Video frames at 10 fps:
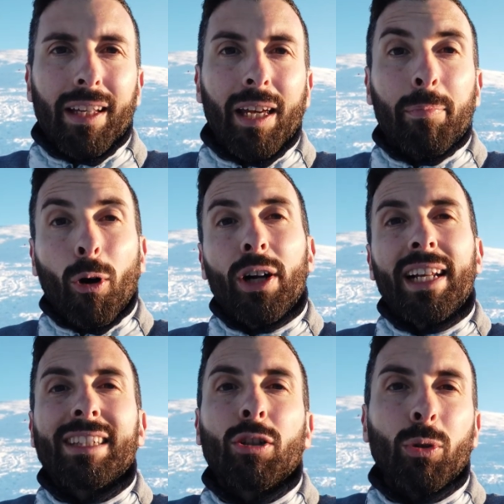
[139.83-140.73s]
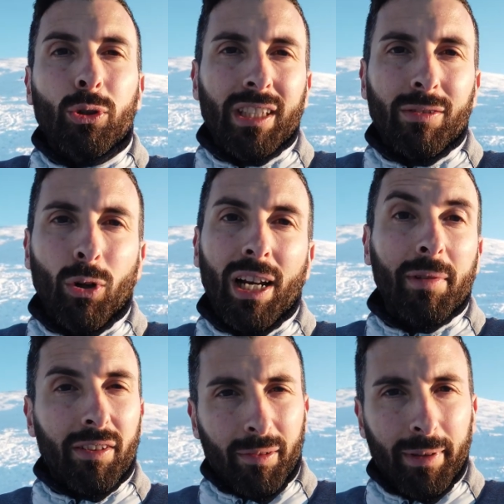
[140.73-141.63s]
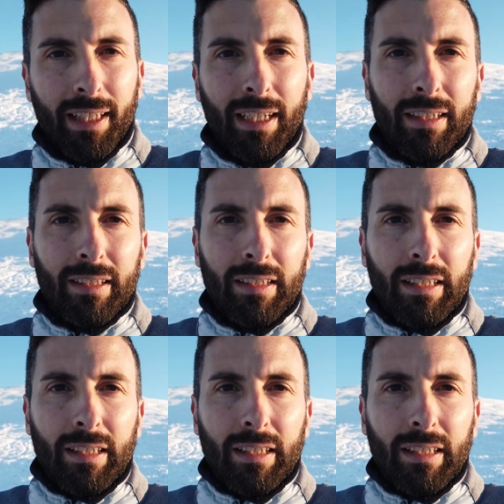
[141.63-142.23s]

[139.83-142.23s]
E poi l'altro motivo è la mia famiglia,